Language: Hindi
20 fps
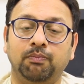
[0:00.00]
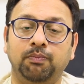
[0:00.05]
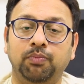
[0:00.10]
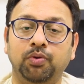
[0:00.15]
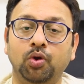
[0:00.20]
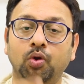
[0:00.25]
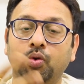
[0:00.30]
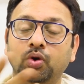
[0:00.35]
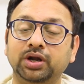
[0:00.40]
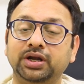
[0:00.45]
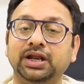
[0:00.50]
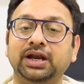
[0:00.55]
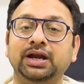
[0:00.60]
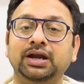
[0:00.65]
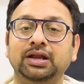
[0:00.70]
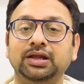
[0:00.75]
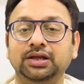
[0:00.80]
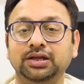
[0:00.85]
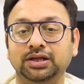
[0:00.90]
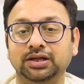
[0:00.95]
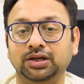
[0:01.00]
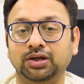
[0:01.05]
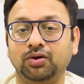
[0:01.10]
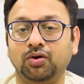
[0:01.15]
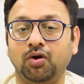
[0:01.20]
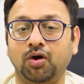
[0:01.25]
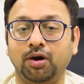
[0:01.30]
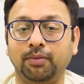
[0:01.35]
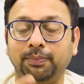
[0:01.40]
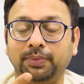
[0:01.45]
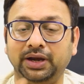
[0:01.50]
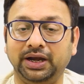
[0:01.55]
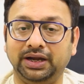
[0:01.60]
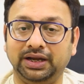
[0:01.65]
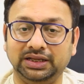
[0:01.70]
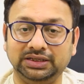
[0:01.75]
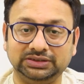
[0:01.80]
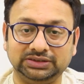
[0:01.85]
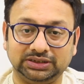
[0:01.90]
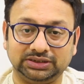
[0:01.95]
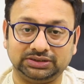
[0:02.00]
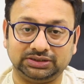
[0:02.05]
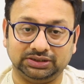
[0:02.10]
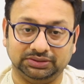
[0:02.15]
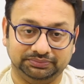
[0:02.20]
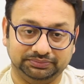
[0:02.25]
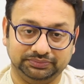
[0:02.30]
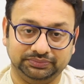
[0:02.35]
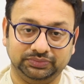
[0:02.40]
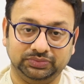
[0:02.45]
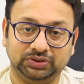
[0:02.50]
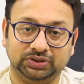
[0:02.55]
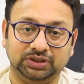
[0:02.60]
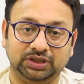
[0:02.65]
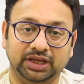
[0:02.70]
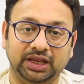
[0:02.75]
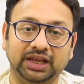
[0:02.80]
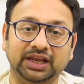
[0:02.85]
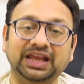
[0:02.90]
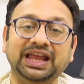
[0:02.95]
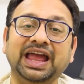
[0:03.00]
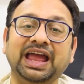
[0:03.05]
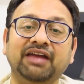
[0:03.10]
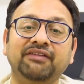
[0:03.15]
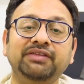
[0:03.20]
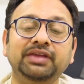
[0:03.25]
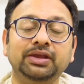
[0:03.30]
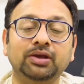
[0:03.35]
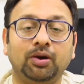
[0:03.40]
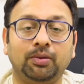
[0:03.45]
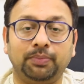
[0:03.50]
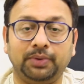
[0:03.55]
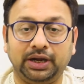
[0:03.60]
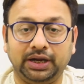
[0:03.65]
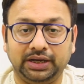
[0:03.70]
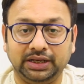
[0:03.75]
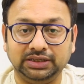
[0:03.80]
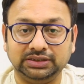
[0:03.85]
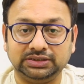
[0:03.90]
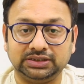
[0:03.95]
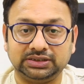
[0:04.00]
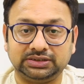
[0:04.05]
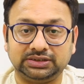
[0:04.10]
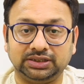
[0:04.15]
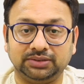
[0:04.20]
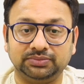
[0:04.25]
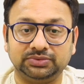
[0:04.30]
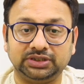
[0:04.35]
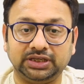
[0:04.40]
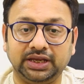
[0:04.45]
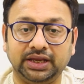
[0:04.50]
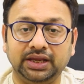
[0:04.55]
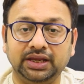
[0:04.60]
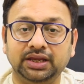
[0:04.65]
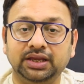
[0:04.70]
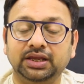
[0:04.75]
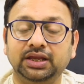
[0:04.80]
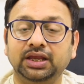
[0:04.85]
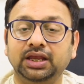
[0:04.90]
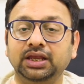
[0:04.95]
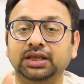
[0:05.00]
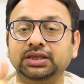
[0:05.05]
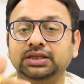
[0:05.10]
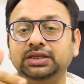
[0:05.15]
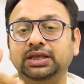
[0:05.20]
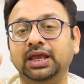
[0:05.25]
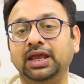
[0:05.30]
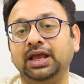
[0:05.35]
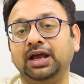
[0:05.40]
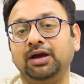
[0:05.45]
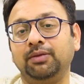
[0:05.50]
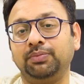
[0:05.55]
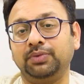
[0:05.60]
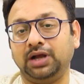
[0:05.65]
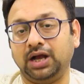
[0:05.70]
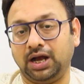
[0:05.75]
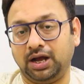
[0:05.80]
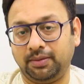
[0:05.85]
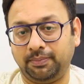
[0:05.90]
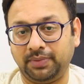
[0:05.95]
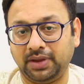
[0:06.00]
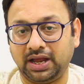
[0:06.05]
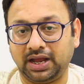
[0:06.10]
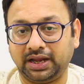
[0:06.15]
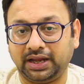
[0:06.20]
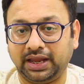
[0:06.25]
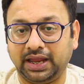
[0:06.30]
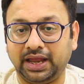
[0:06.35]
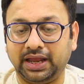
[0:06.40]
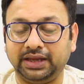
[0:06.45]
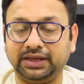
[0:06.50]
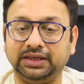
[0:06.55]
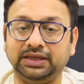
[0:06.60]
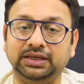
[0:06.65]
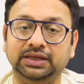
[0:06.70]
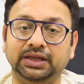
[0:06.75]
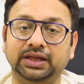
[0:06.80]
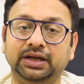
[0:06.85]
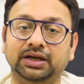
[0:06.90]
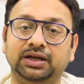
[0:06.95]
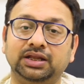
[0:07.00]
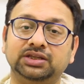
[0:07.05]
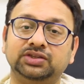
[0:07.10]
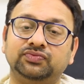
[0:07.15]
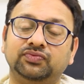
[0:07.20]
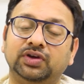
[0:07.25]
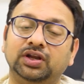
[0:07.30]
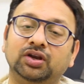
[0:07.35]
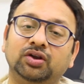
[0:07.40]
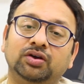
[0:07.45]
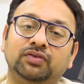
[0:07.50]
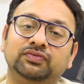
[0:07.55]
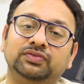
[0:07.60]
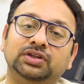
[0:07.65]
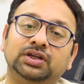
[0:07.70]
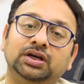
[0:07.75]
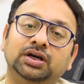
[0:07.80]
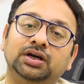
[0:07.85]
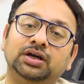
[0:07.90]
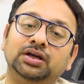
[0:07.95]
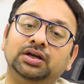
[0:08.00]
ब्लोटेड ऑपरेटिंग सिस्टम एक हैवी ऑपरेटिंग सिस्टम से ये अब कहाँ पे आ गया है कि इट इज़ वन ऑफ द